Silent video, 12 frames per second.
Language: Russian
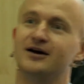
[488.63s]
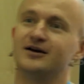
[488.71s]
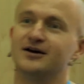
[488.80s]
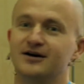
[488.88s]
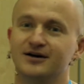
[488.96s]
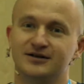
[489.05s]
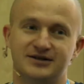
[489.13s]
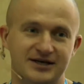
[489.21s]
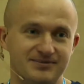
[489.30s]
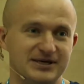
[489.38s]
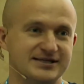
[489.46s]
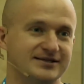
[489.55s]
Э,
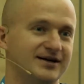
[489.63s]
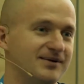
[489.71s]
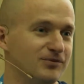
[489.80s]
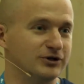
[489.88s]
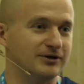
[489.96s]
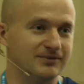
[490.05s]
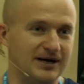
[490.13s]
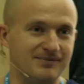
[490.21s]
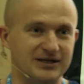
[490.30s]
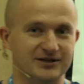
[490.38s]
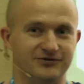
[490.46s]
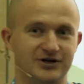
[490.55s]
три месяца работаем,
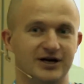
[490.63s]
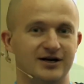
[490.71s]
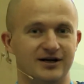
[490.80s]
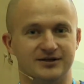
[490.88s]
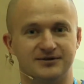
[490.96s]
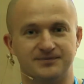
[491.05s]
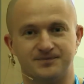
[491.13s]
команда выгорает.